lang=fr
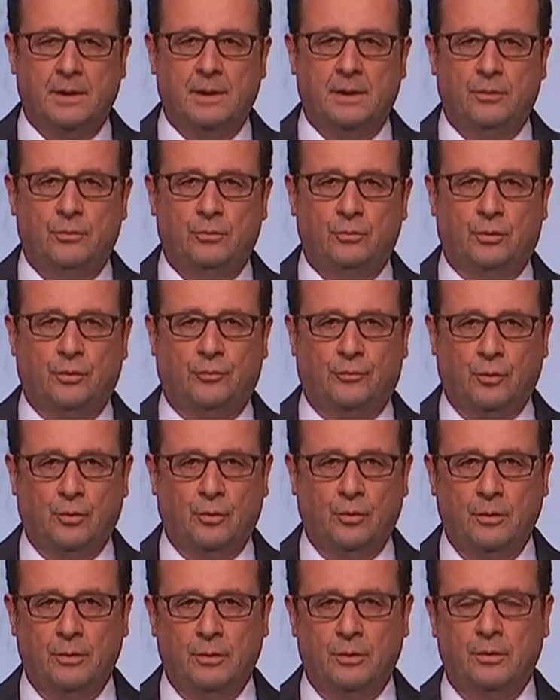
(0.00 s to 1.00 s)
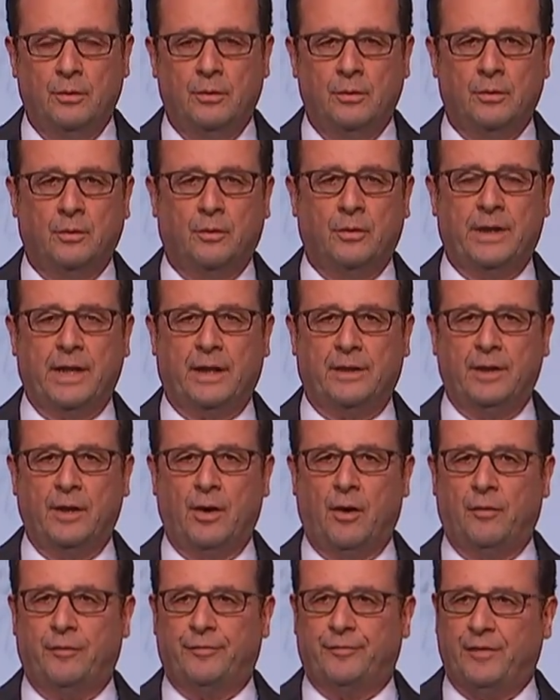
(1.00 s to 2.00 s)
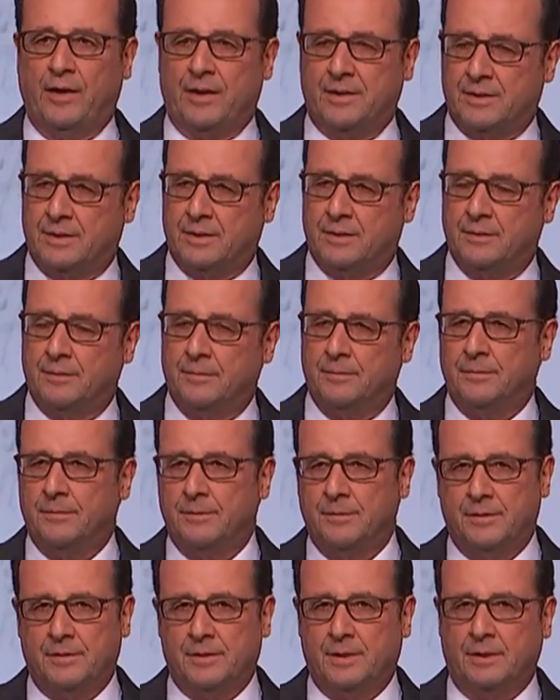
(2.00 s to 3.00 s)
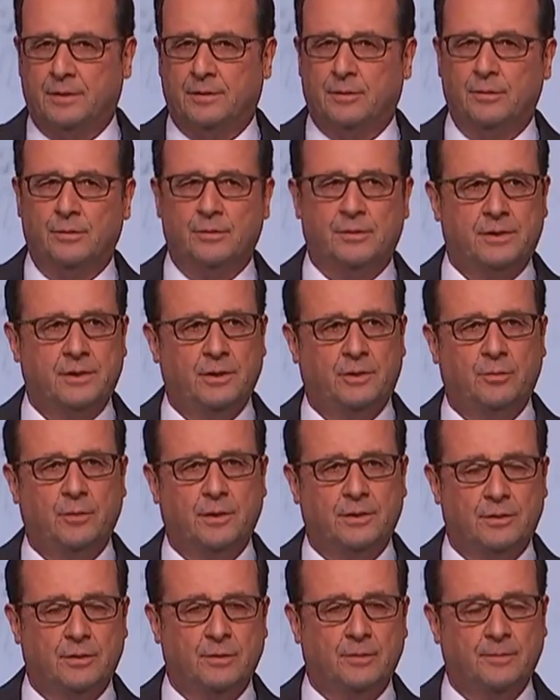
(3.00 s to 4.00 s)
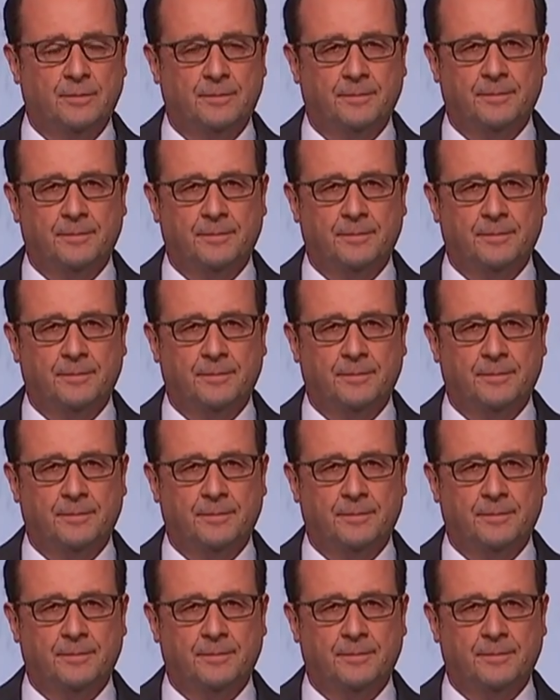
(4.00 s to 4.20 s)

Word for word: Nous devons euh, regarder en face cette situation